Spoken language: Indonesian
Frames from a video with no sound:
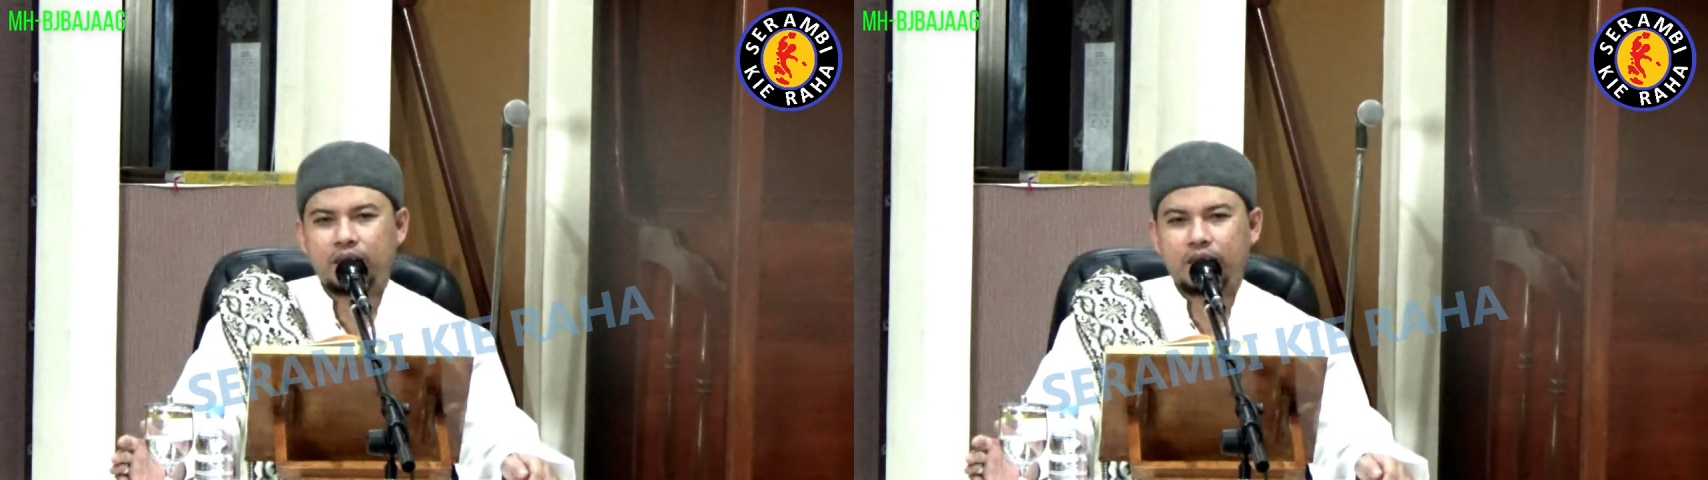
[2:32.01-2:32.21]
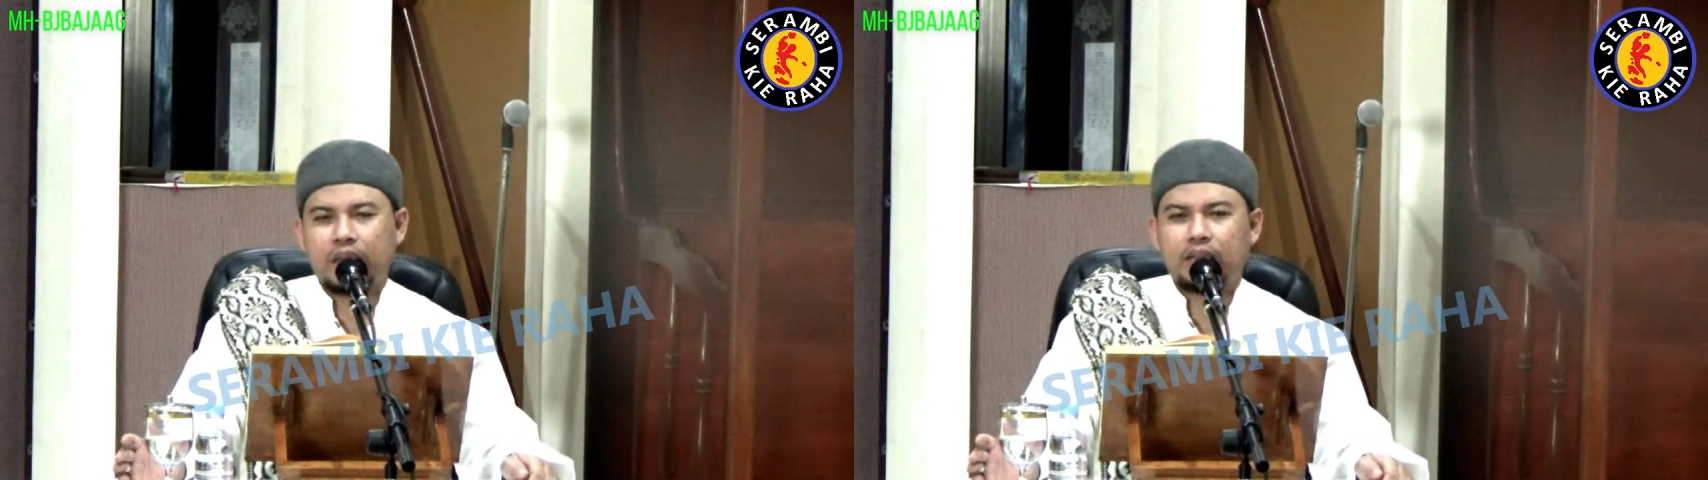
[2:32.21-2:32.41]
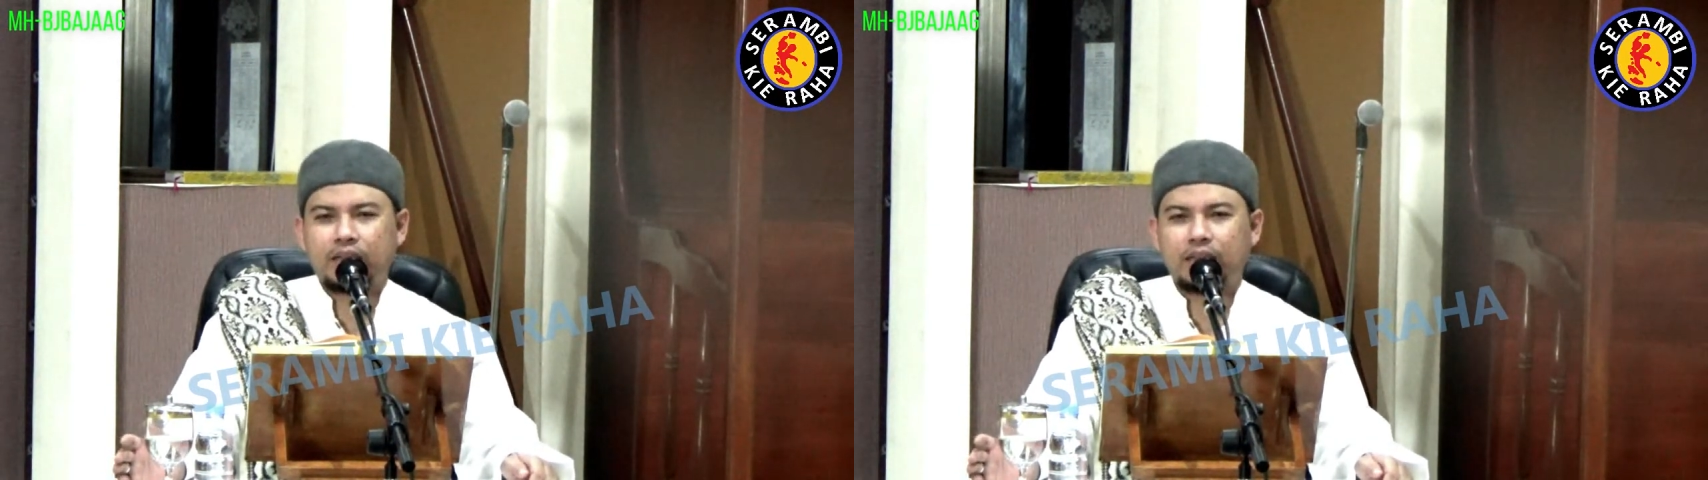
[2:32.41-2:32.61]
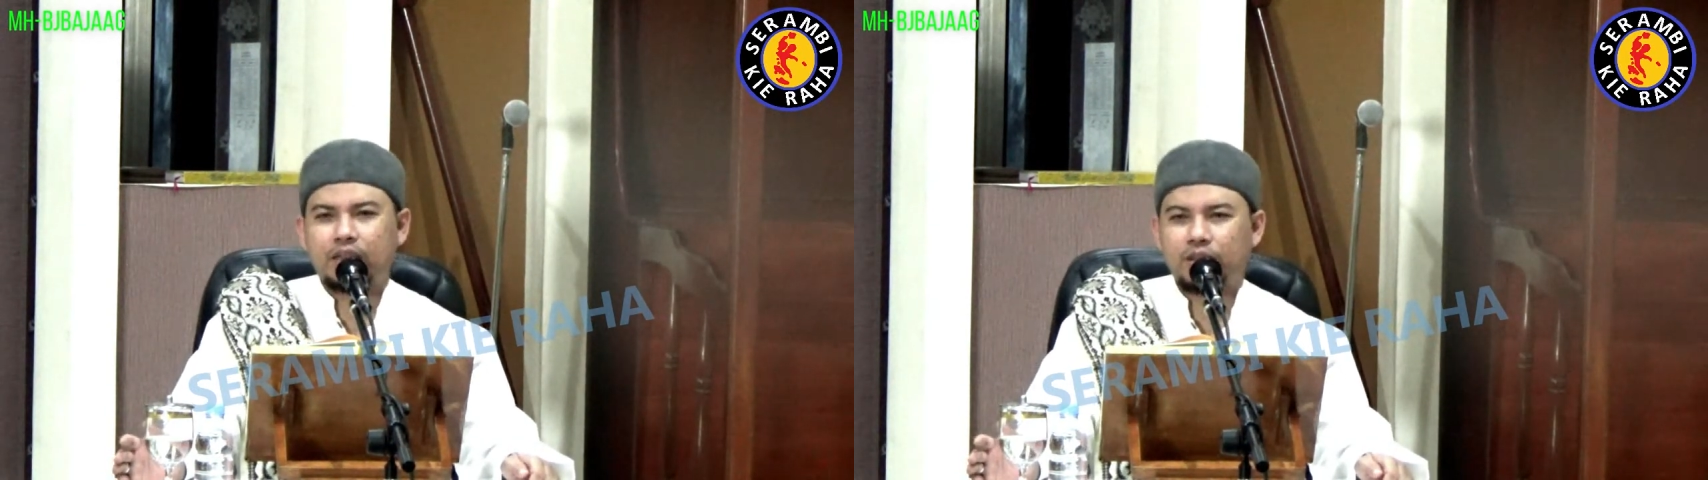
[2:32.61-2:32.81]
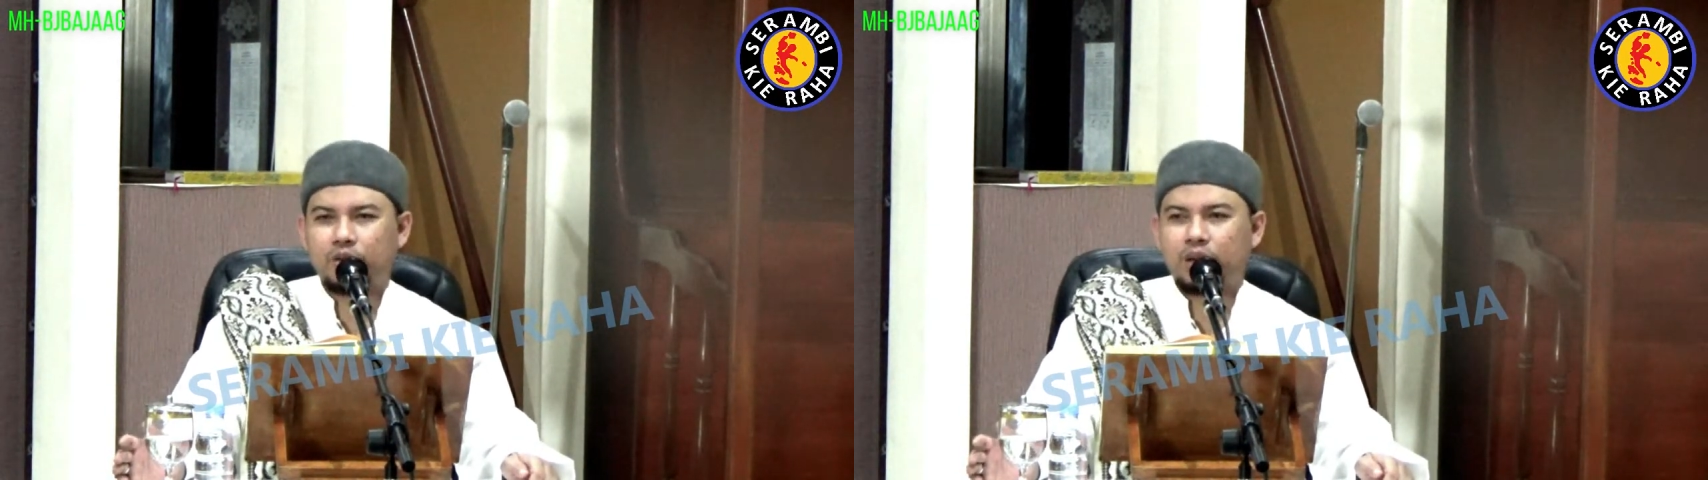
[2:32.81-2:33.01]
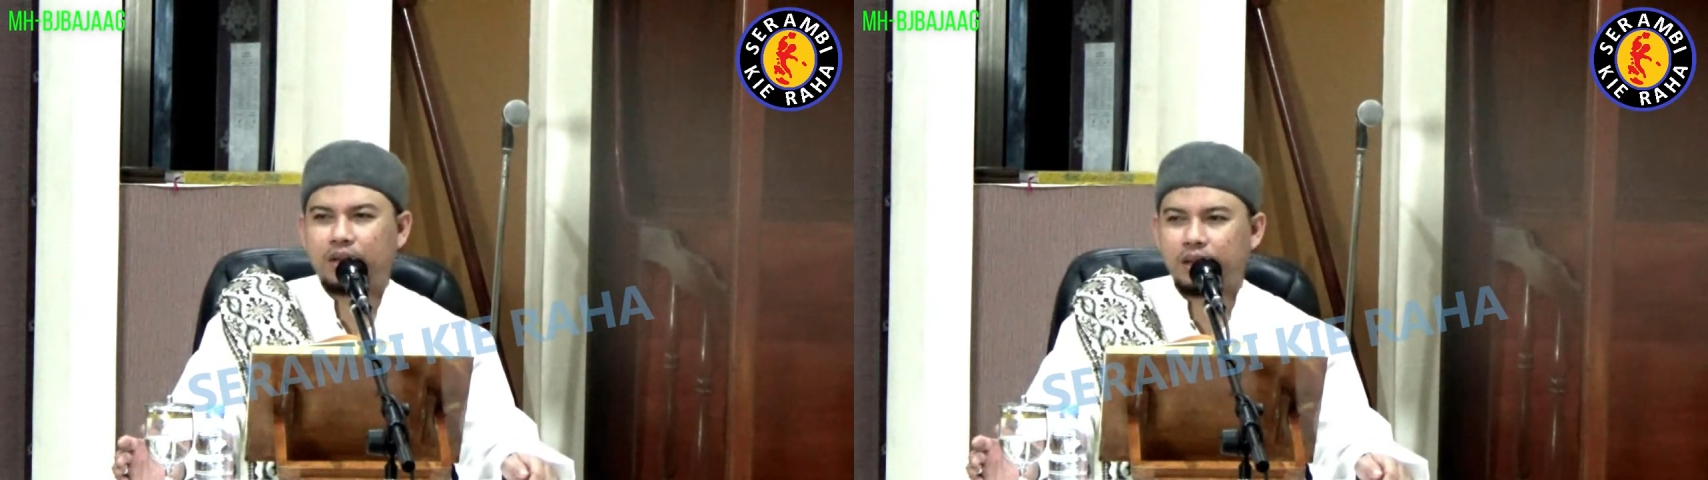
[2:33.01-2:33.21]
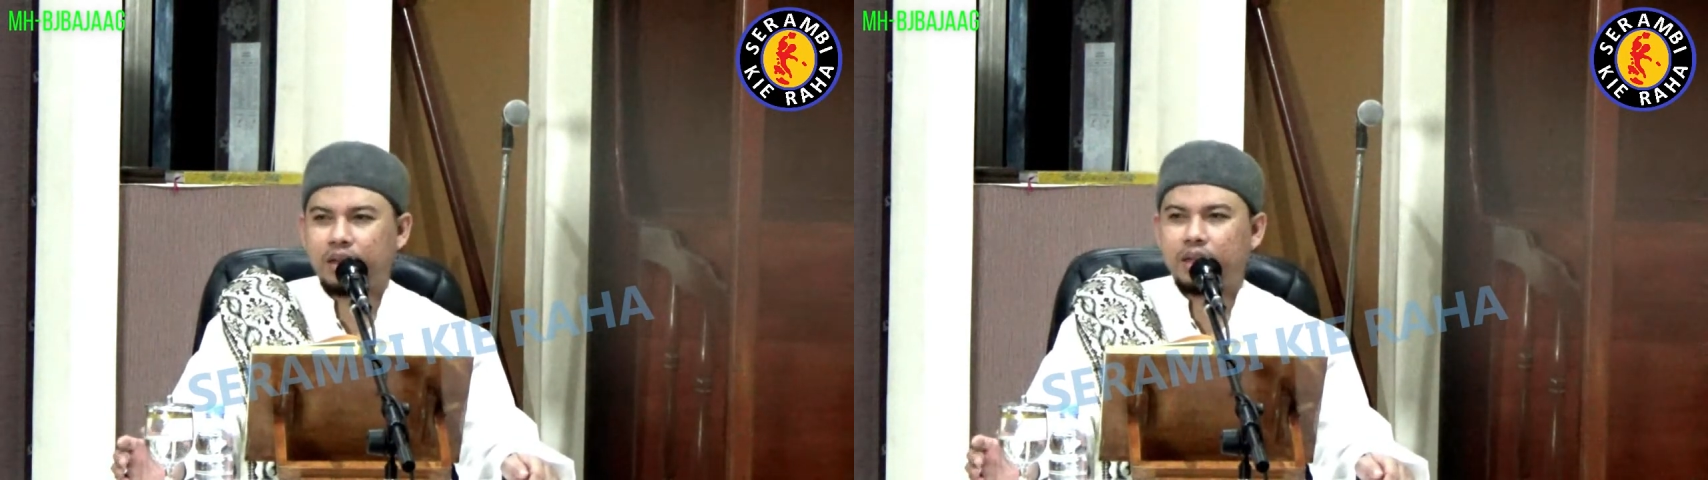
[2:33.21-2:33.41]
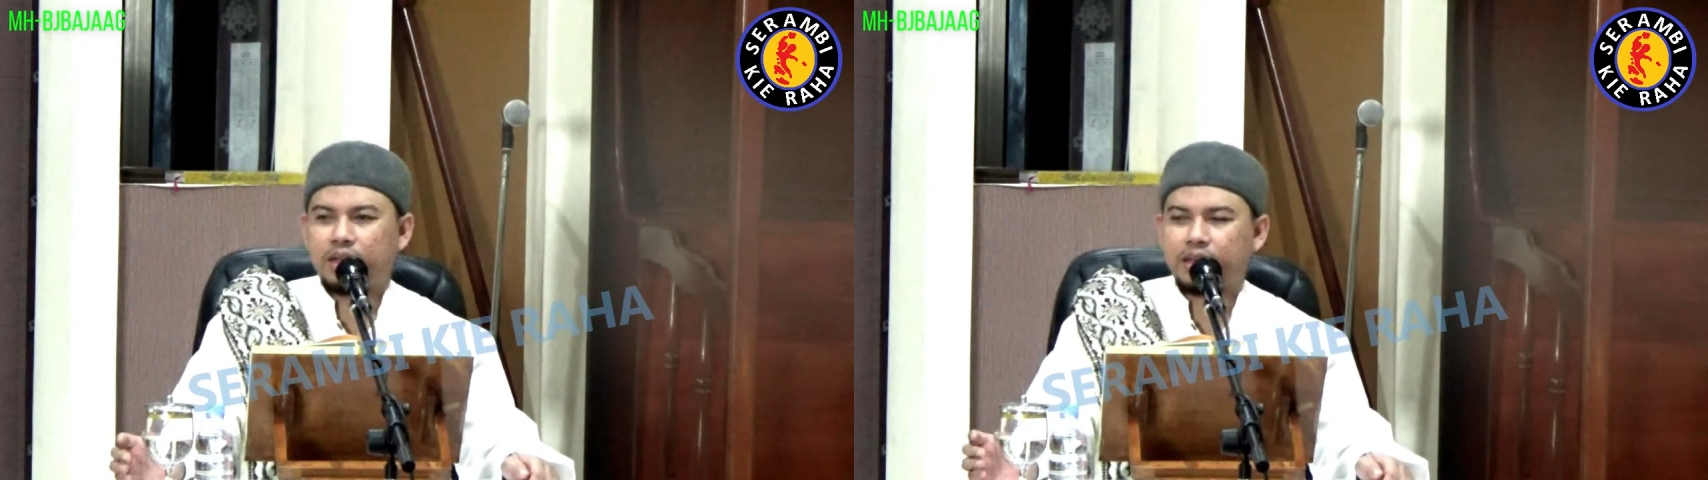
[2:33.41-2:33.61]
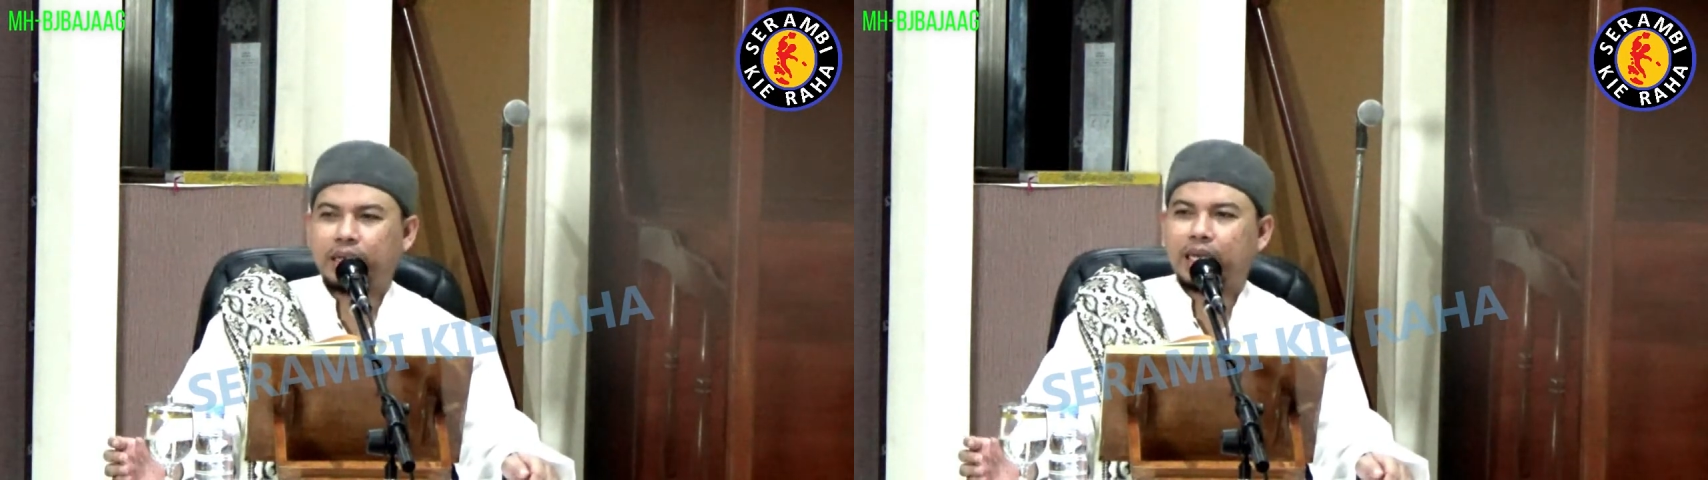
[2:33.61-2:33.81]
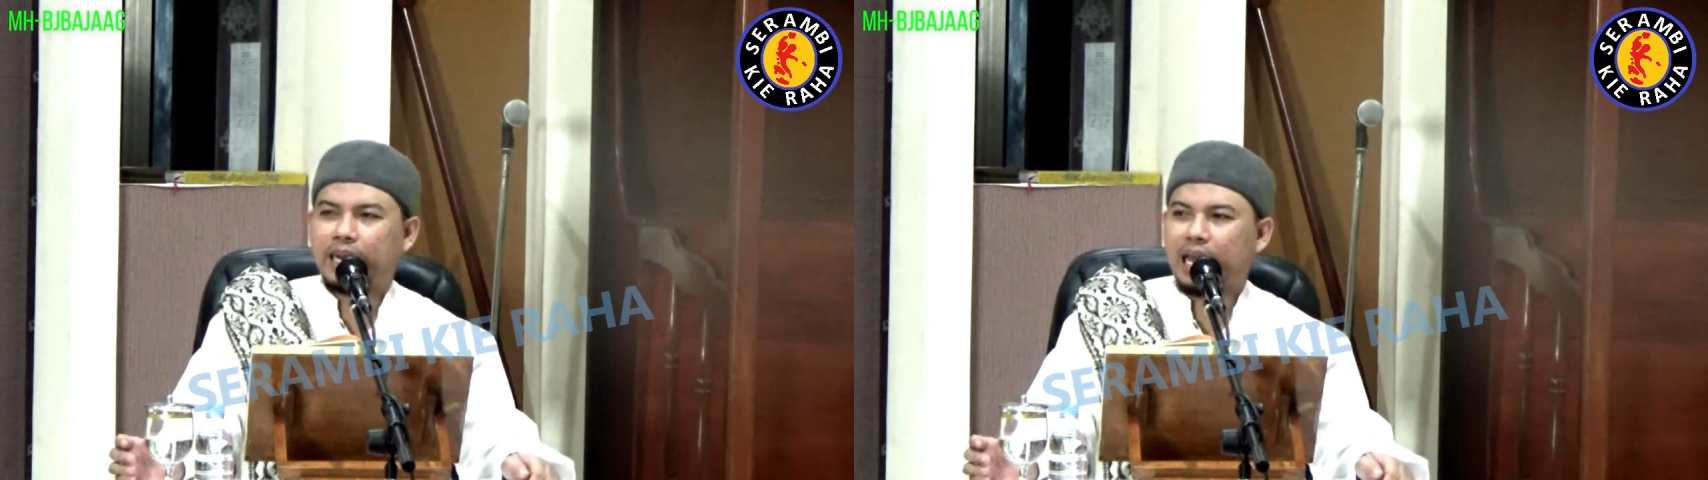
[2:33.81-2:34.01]
di saat kita tidur
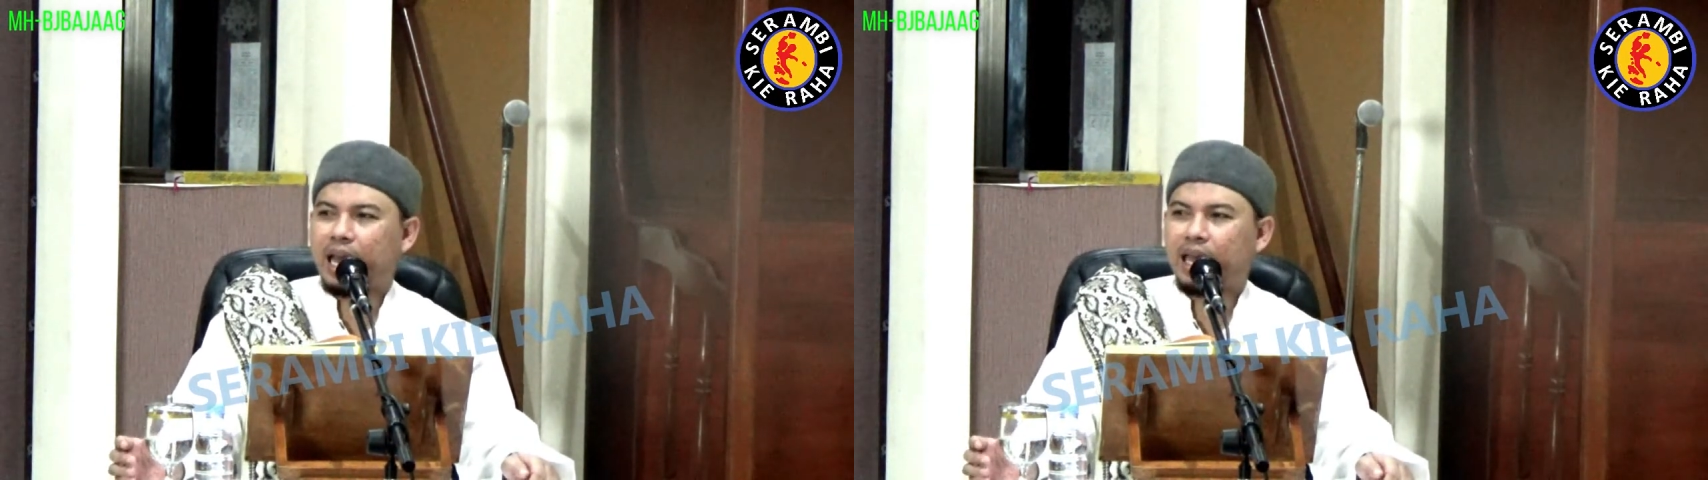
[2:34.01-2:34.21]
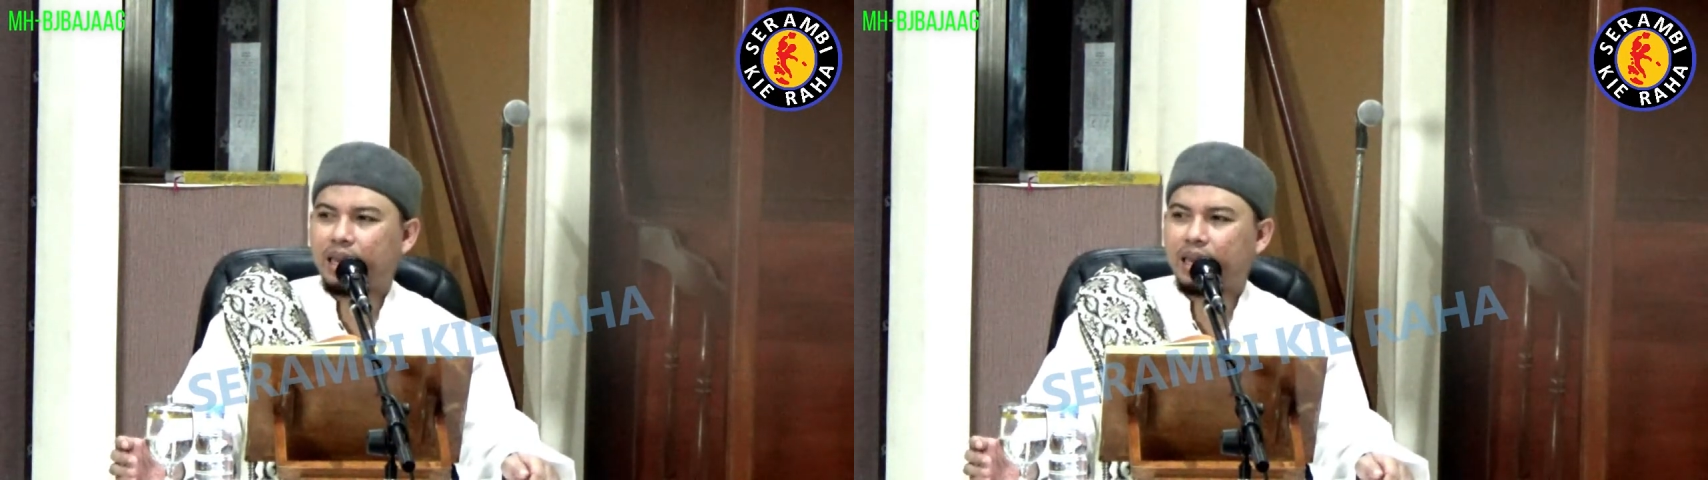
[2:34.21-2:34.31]
terkena